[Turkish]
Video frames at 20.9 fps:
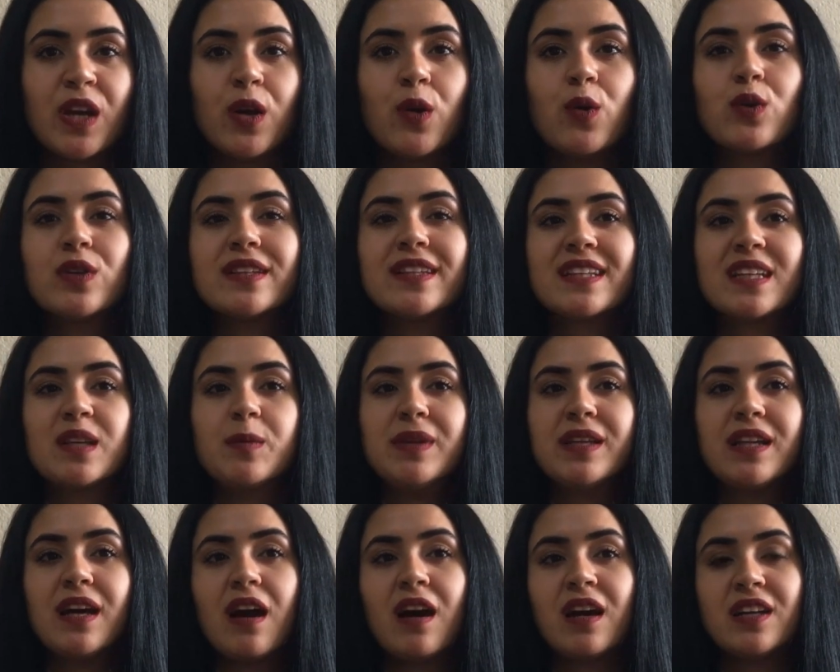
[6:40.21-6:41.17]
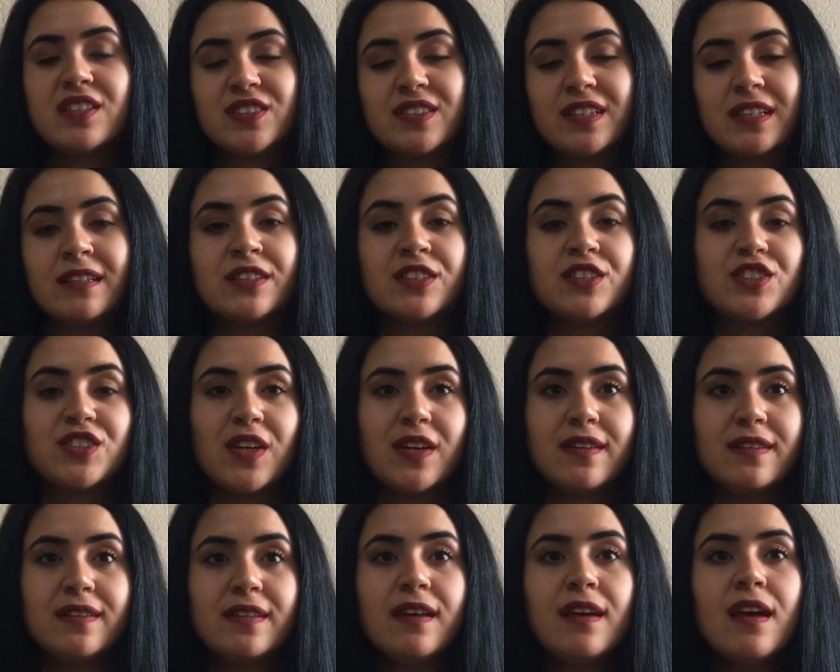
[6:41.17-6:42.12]
Oradaki bir ağaç dalını
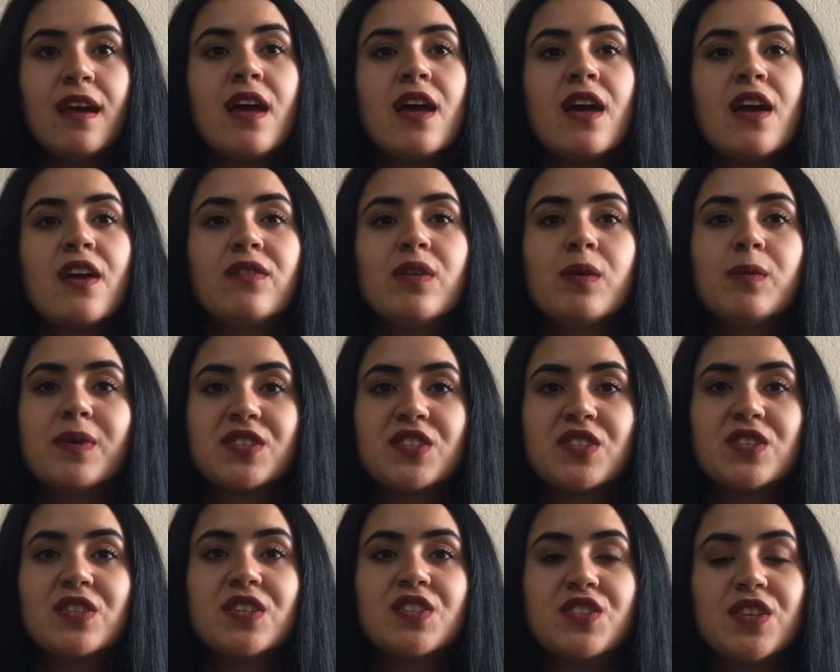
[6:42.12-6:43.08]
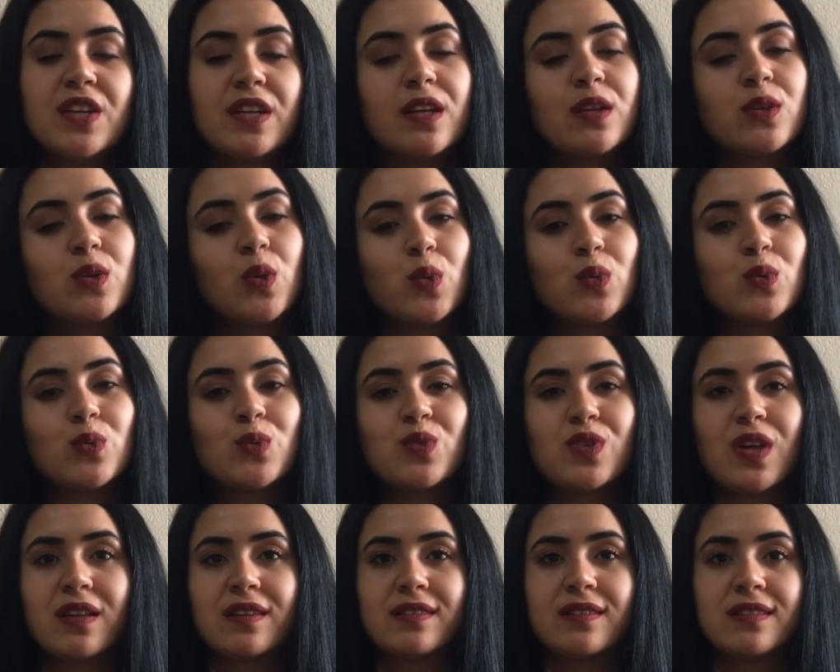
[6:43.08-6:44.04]
çekti ve başını içeriye doğru
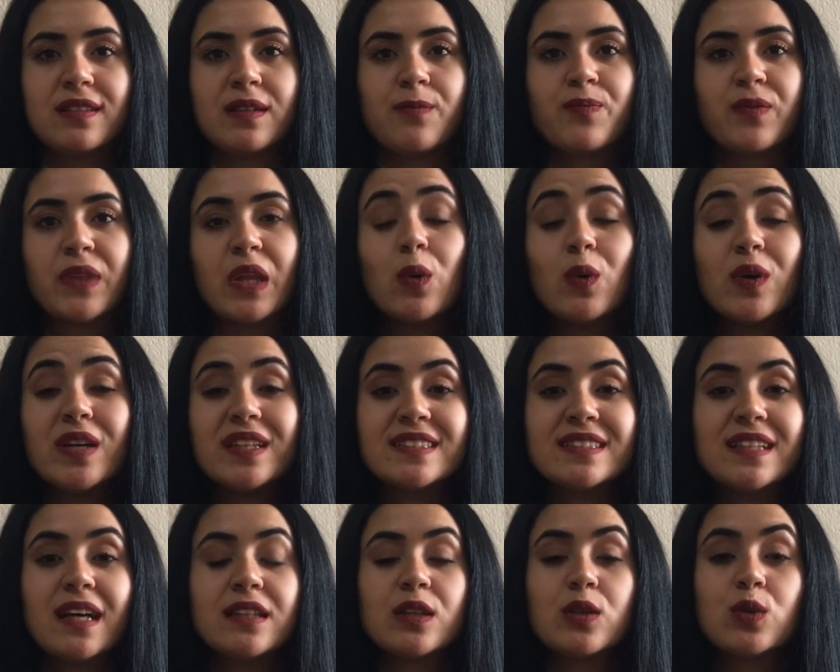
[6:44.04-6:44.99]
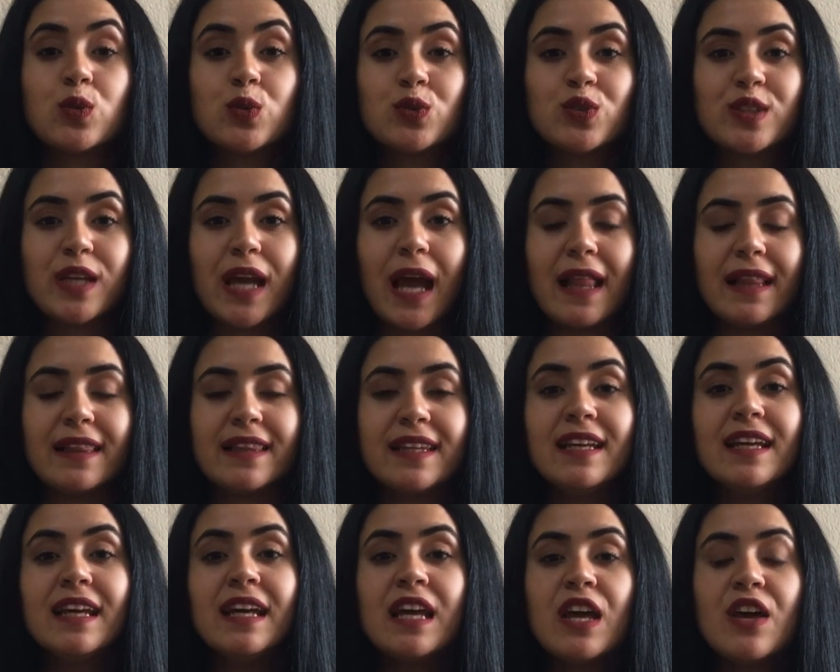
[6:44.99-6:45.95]
uzattı. O esnada kurt
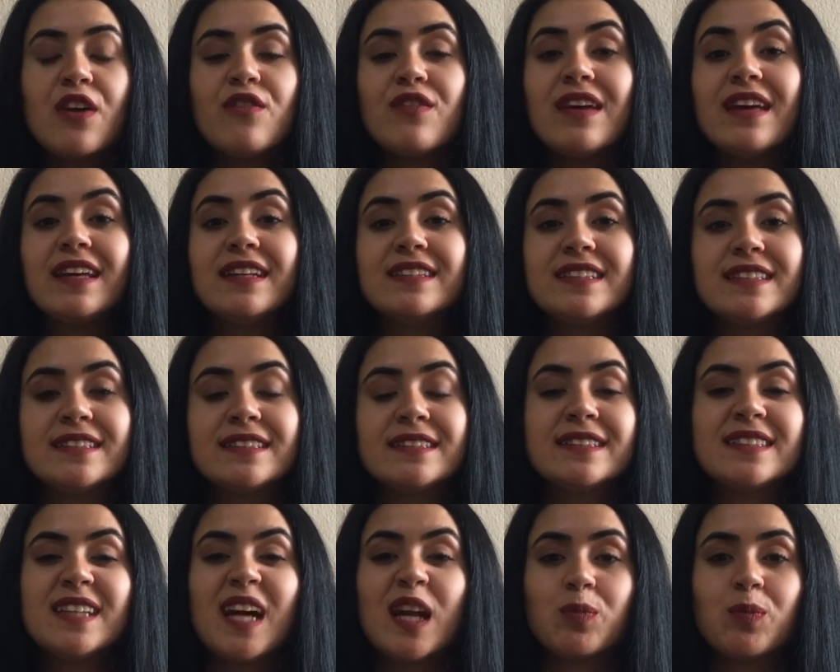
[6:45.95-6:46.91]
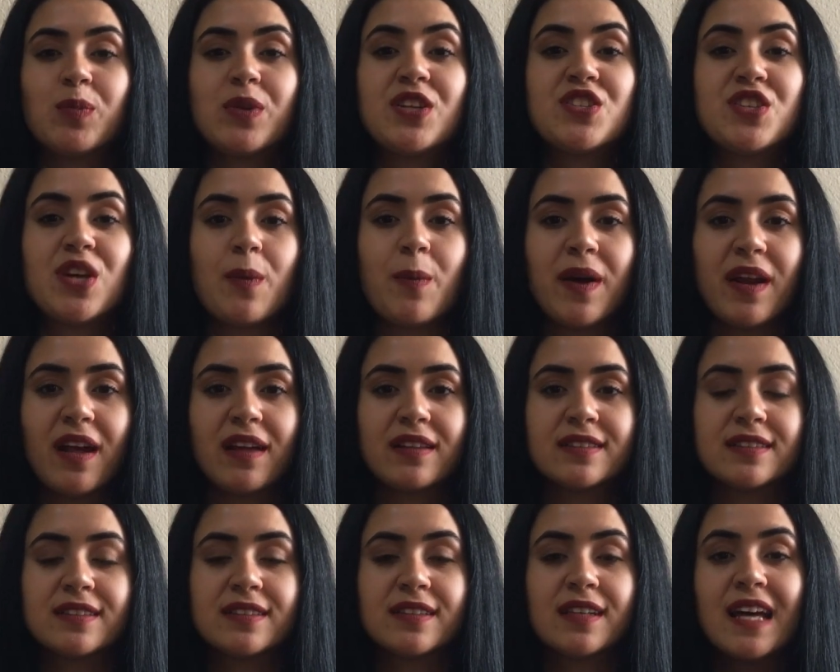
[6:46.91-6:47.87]
geldi ve ensesine sert bir şamar
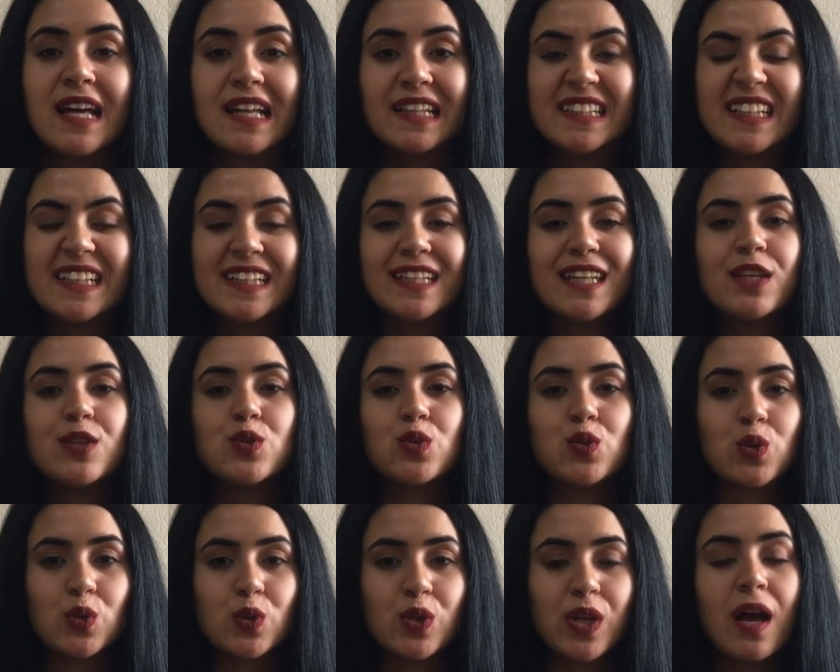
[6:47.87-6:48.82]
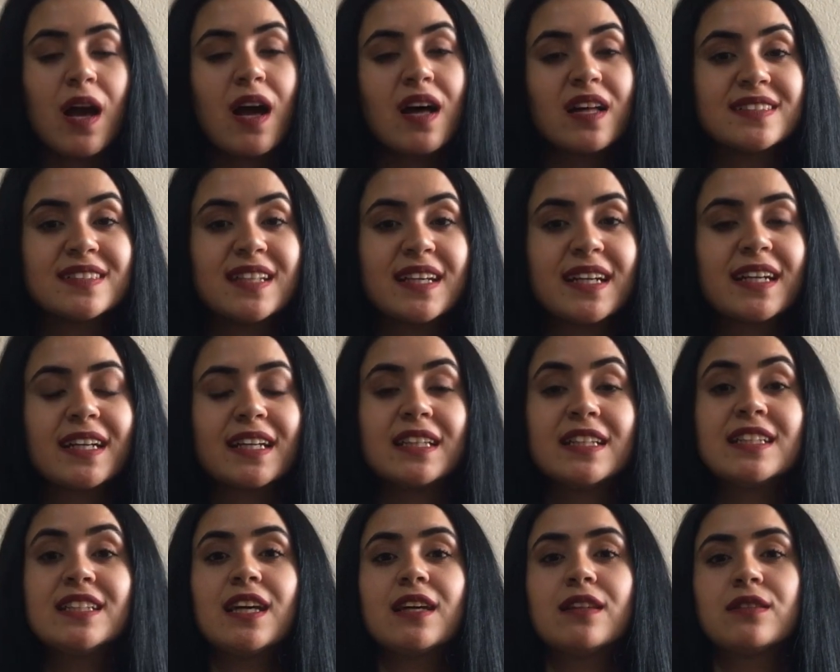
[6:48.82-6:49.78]
attı. Tilki çukura aslan
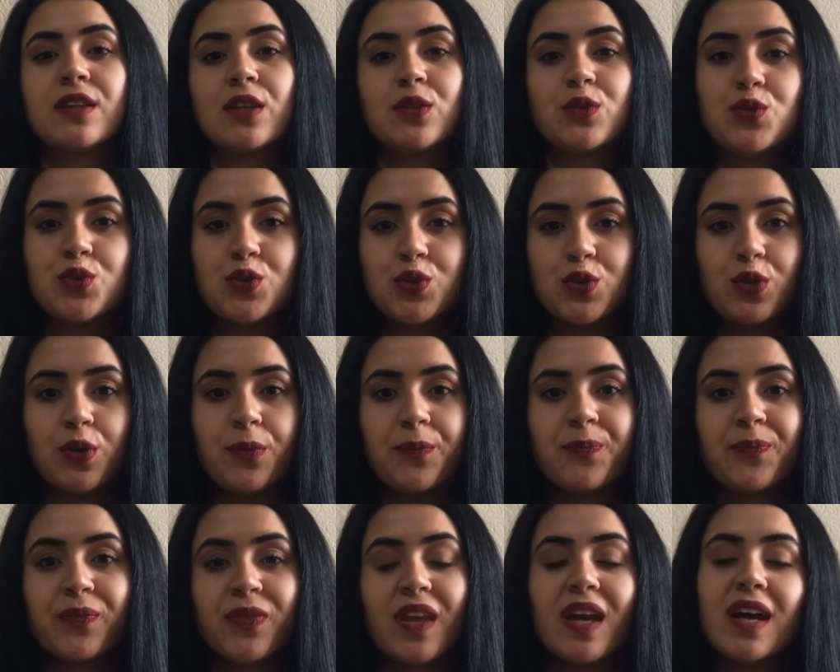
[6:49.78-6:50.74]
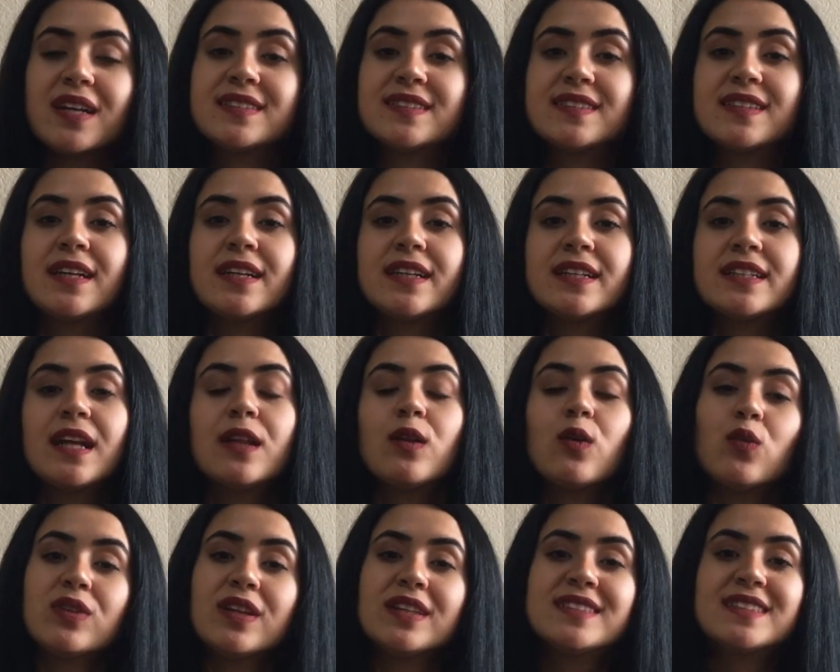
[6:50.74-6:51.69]
kralın yanına düştü. Aslan kral
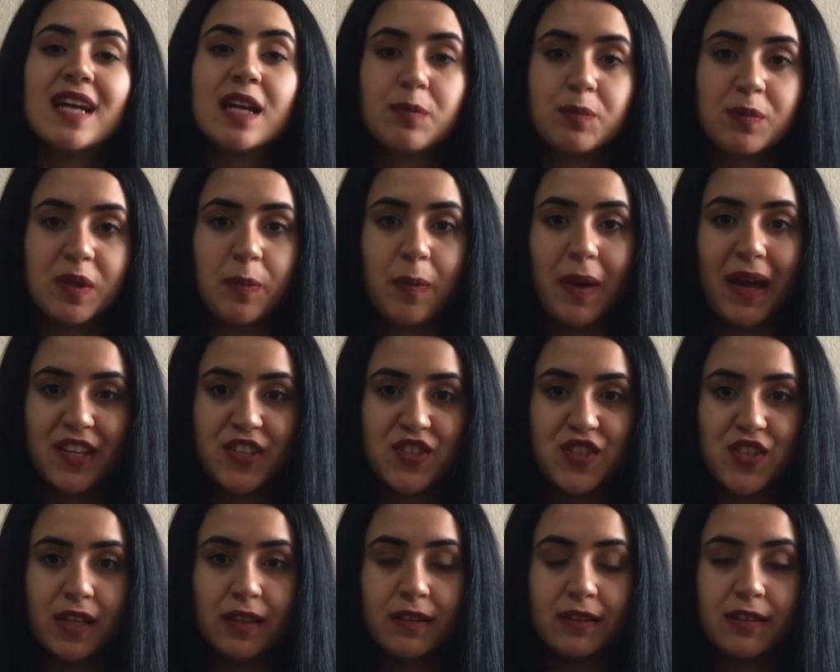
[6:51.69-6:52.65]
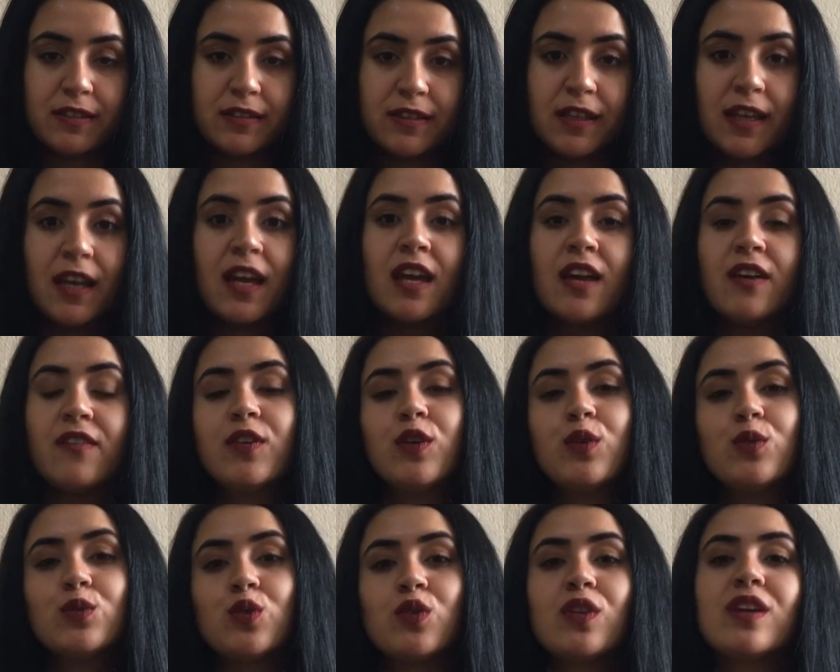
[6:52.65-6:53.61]
ona sert bir pençe indirdi ve
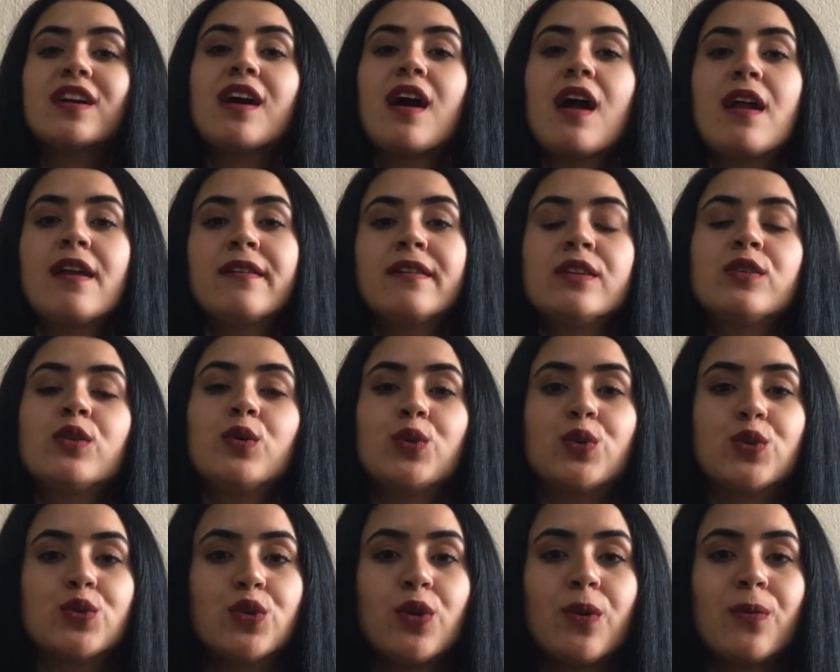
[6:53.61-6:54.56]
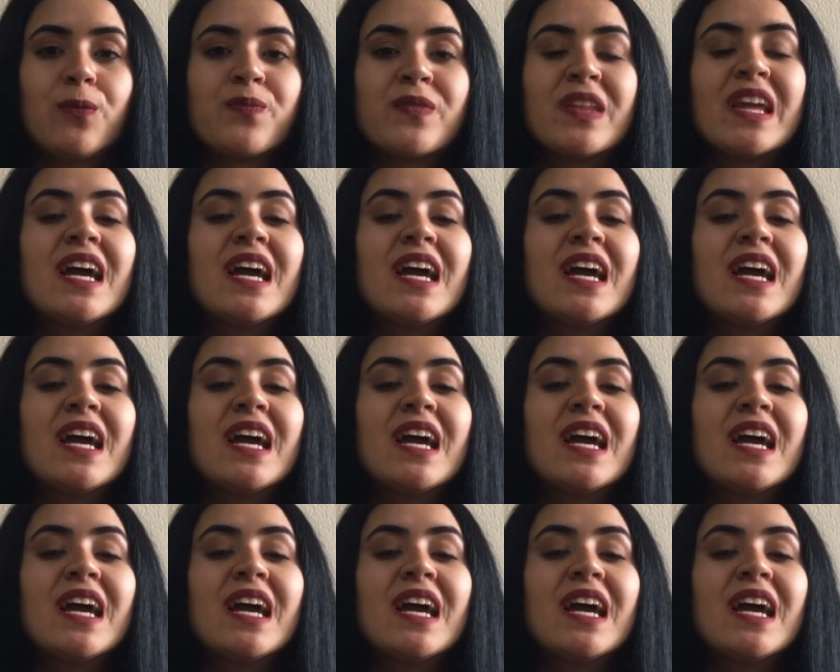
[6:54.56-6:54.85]
onunla karnını doyurdu.